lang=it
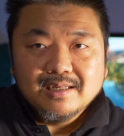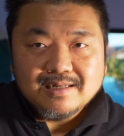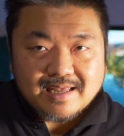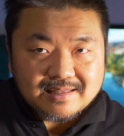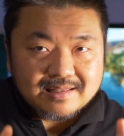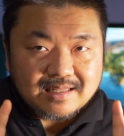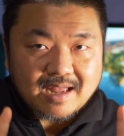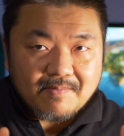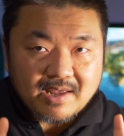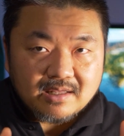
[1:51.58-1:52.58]

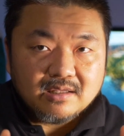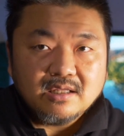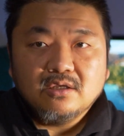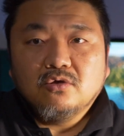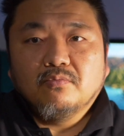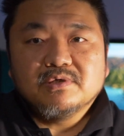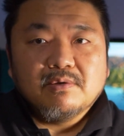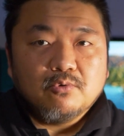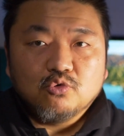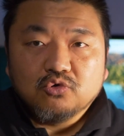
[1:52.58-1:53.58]
lentamente. Io, per
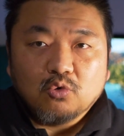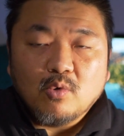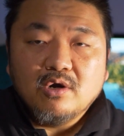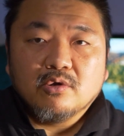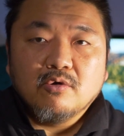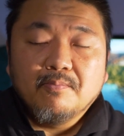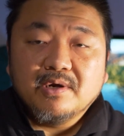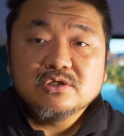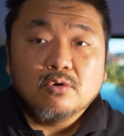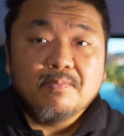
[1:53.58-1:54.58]
esempio, tutto quello che ho
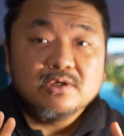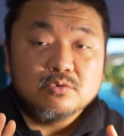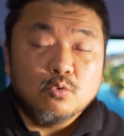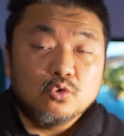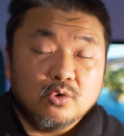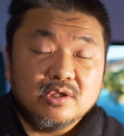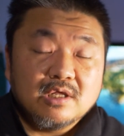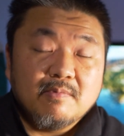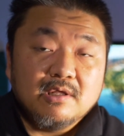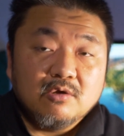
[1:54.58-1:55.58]
preso l'ho preso molto
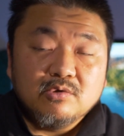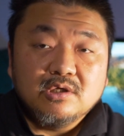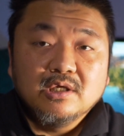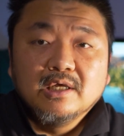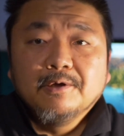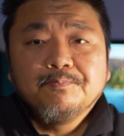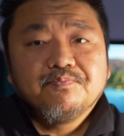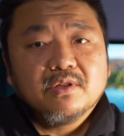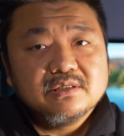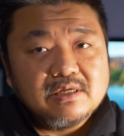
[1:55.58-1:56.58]
lentamente, quindi
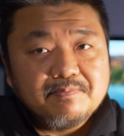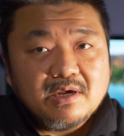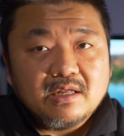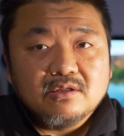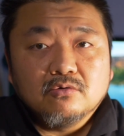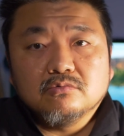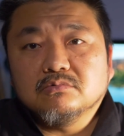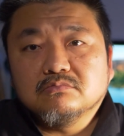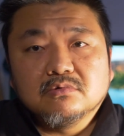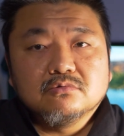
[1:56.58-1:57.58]
sappiatelo,
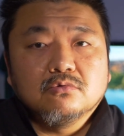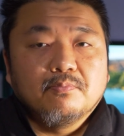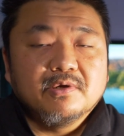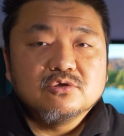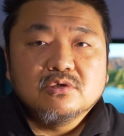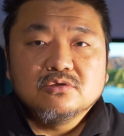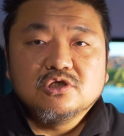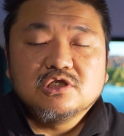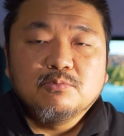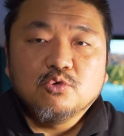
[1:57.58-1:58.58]
mm, l'ho preso nel
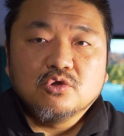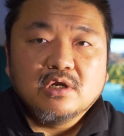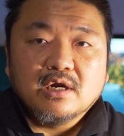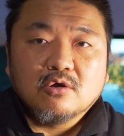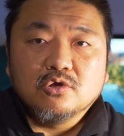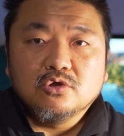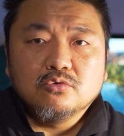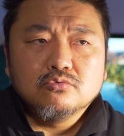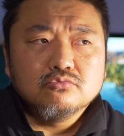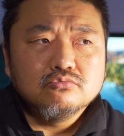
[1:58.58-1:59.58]
distribuito nell'arco di
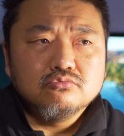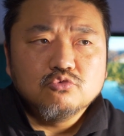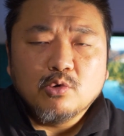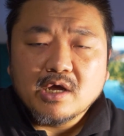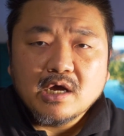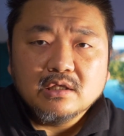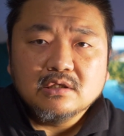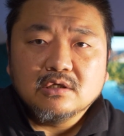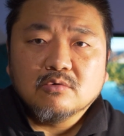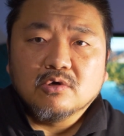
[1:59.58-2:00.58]
un, due
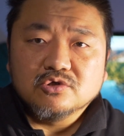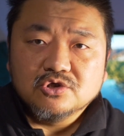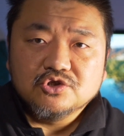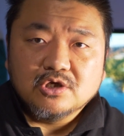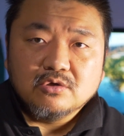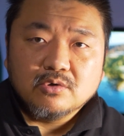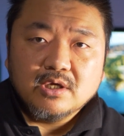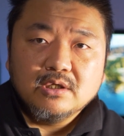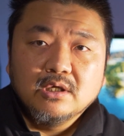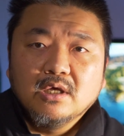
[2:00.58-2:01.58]
anni, qualcosa del genere,
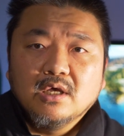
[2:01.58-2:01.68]
ok?